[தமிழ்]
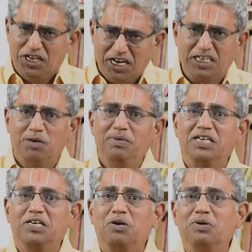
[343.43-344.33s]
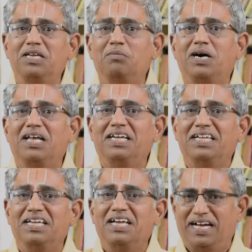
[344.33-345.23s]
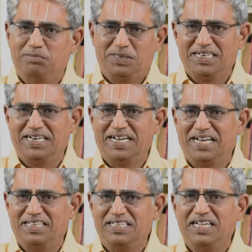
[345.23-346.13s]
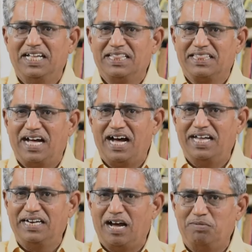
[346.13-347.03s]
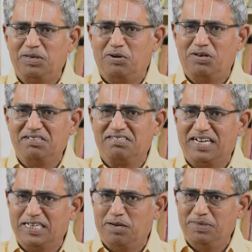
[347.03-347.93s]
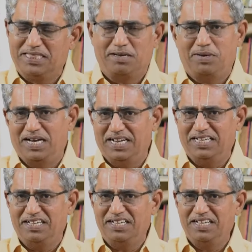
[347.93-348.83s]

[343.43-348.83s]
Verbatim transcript: என்றைக்கும் இருக்கக்கூடிய மாலை அது மட்டும் கிடையாது தான் அவனோடு சங்கமித்த மாலை